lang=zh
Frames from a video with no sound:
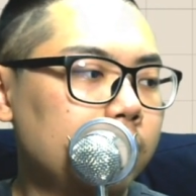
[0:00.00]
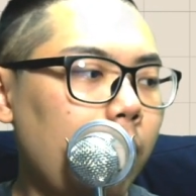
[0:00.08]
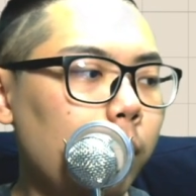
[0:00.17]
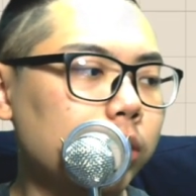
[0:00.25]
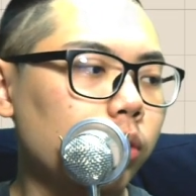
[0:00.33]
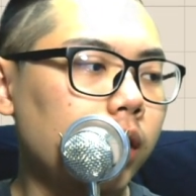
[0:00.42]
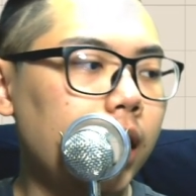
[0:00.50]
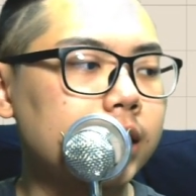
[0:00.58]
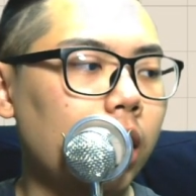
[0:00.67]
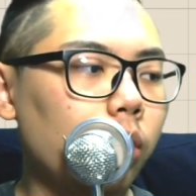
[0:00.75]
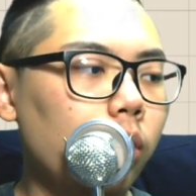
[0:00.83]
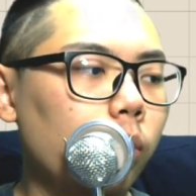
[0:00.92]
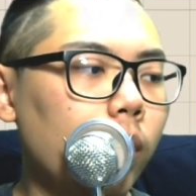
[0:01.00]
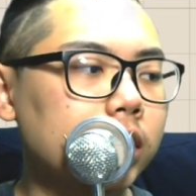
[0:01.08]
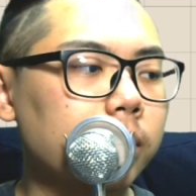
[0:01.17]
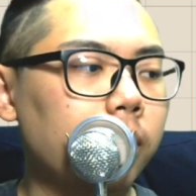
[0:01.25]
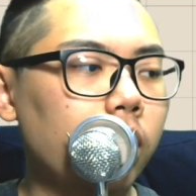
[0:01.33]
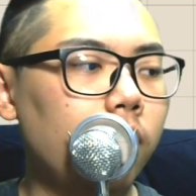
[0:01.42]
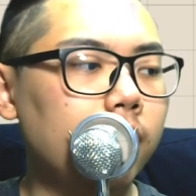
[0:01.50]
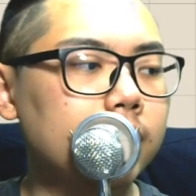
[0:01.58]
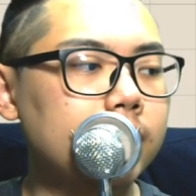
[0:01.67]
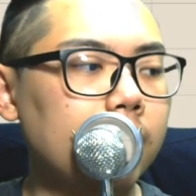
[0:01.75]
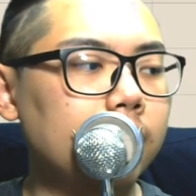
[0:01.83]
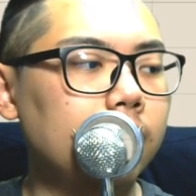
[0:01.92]
他问说：“哎，小陆，为什么六二
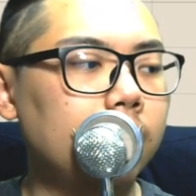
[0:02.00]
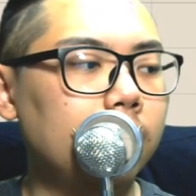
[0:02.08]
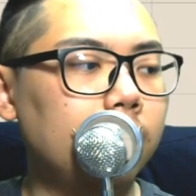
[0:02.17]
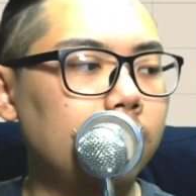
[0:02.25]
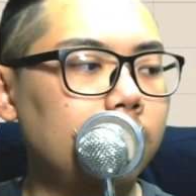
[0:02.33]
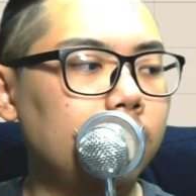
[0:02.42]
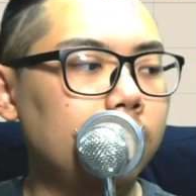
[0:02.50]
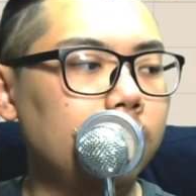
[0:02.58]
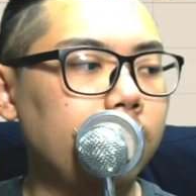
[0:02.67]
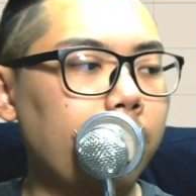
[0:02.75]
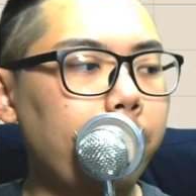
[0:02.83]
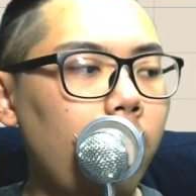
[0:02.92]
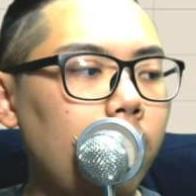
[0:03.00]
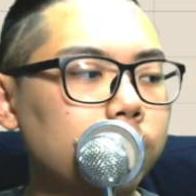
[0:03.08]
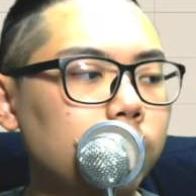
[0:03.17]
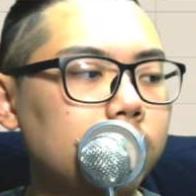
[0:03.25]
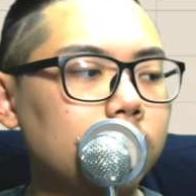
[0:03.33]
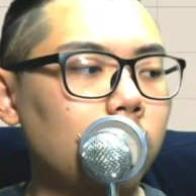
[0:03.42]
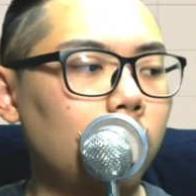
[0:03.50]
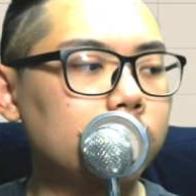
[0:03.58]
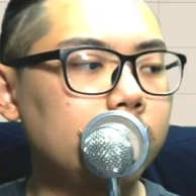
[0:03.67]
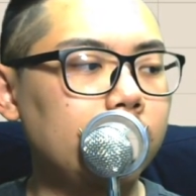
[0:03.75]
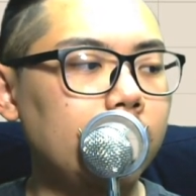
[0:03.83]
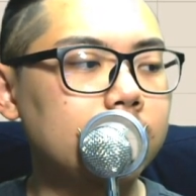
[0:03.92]
一三的呃连帽啊，最近投
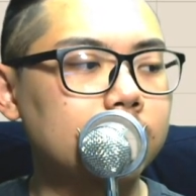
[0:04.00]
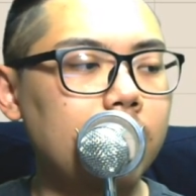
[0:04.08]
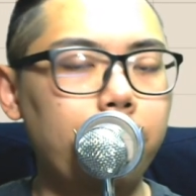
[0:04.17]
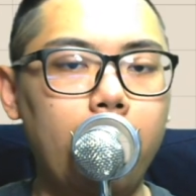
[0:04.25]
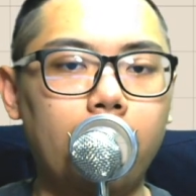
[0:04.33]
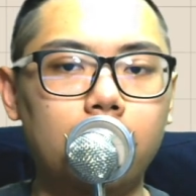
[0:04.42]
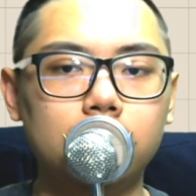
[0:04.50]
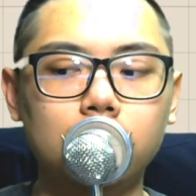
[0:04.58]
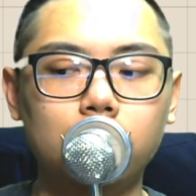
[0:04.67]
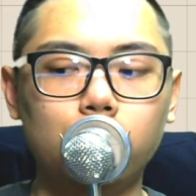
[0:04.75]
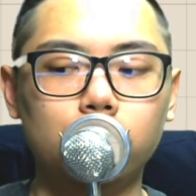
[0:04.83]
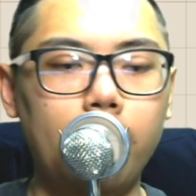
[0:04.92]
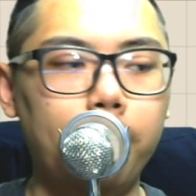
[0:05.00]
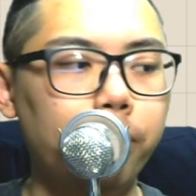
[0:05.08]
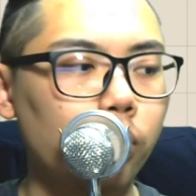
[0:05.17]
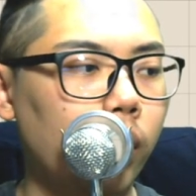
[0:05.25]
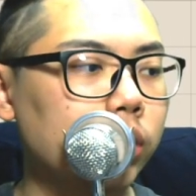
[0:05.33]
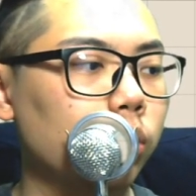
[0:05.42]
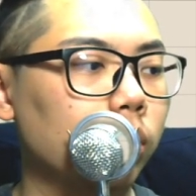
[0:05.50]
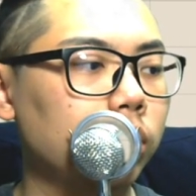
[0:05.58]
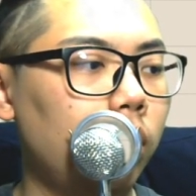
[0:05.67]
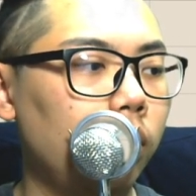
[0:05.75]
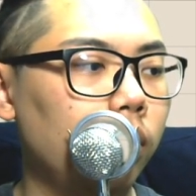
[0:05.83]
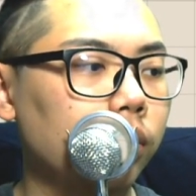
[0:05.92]
信一直在卖，可是股价不为所
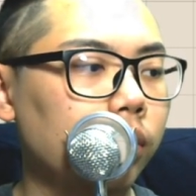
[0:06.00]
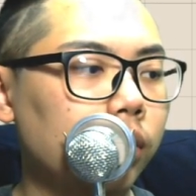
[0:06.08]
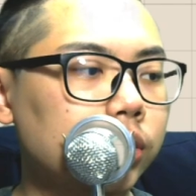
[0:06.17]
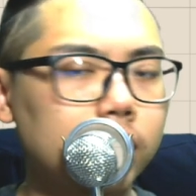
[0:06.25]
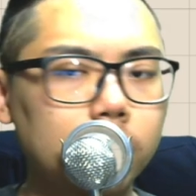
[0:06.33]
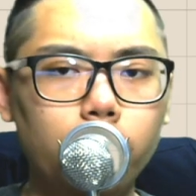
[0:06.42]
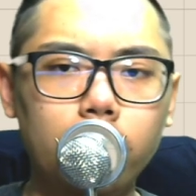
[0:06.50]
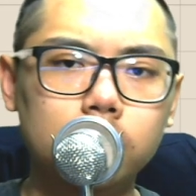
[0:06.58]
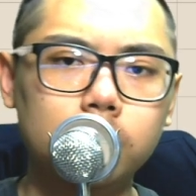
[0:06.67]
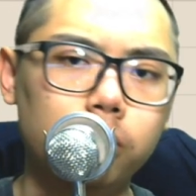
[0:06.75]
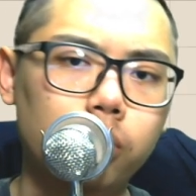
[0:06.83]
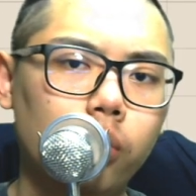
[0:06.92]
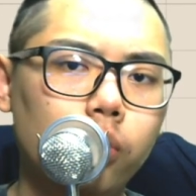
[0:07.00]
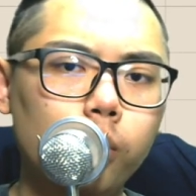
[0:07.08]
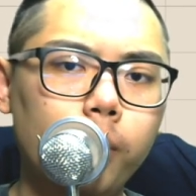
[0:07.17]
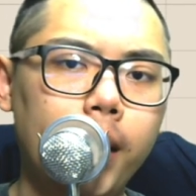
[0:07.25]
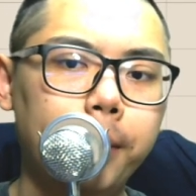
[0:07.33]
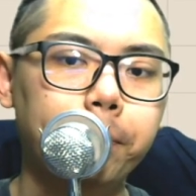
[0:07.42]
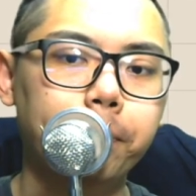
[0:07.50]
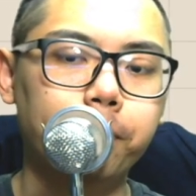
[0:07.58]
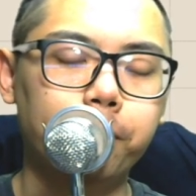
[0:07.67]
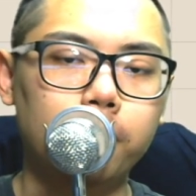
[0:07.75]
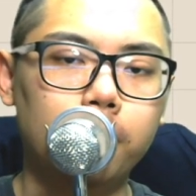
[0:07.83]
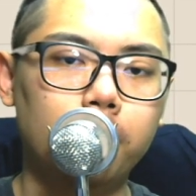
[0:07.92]
动，是因为有什么缘故
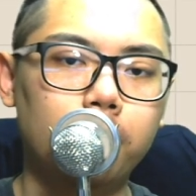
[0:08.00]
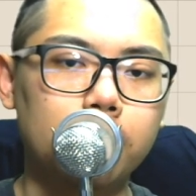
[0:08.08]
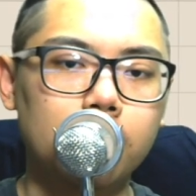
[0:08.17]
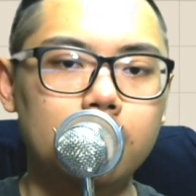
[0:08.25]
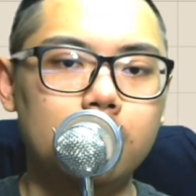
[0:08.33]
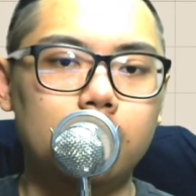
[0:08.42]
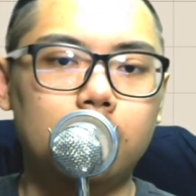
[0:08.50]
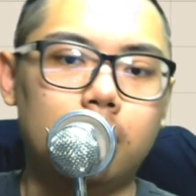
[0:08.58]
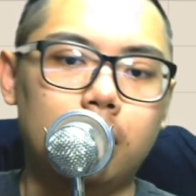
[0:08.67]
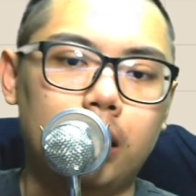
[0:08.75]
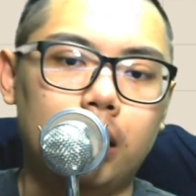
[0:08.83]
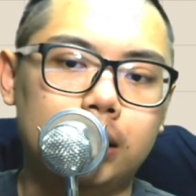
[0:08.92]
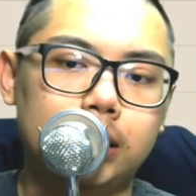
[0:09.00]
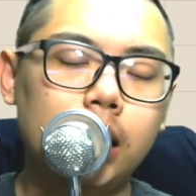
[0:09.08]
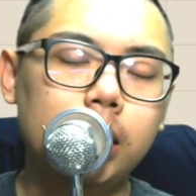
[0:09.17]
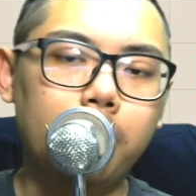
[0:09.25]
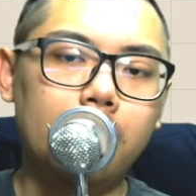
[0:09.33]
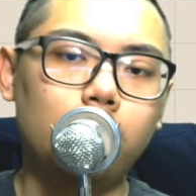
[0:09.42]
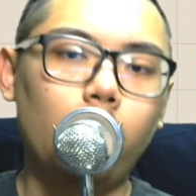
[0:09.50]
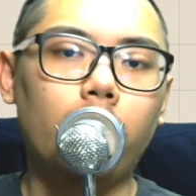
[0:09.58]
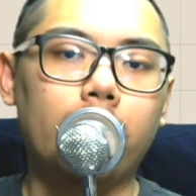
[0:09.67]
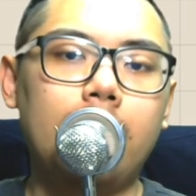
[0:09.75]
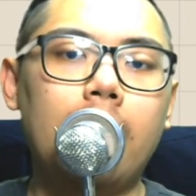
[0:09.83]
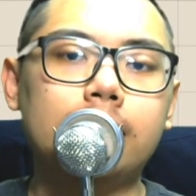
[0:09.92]
吗？”在这边可以透
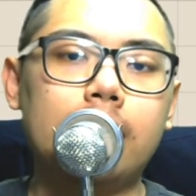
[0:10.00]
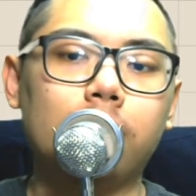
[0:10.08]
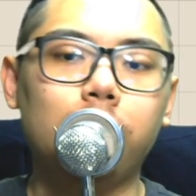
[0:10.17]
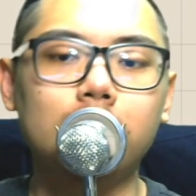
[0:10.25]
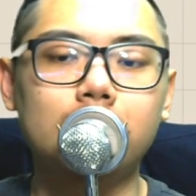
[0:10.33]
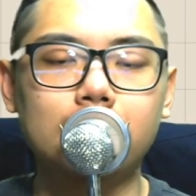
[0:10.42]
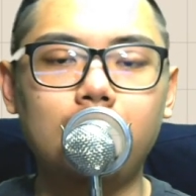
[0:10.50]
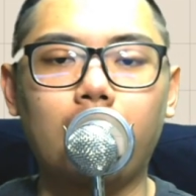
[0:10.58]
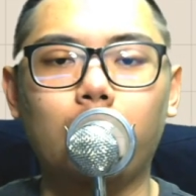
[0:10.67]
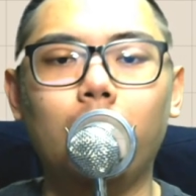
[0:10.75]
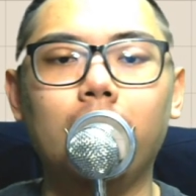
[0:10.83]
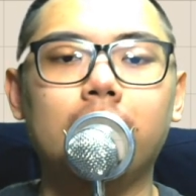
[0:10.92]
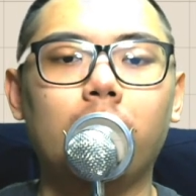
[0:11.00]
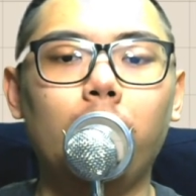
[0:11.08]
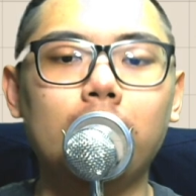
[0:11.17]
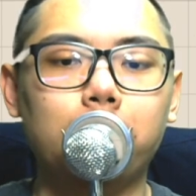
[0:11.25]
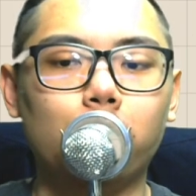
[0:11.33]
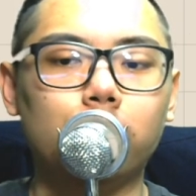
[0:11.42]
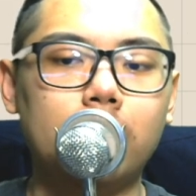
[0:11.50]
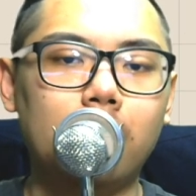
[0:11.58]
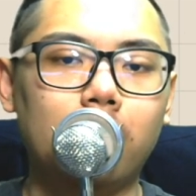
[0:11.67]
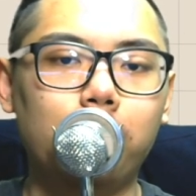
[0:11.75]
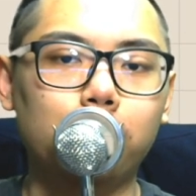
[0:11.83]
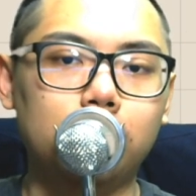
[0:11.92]
露给大家，你去思考一个问题：为什么股价
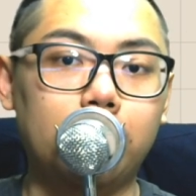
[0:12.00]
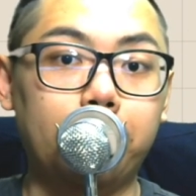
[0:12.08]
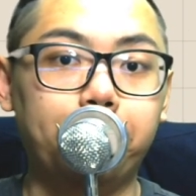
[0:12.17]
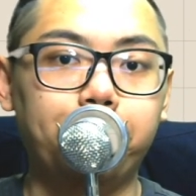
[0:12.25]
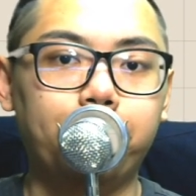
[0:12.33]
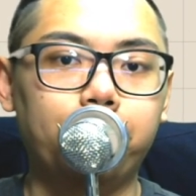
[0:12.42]
能够不跌？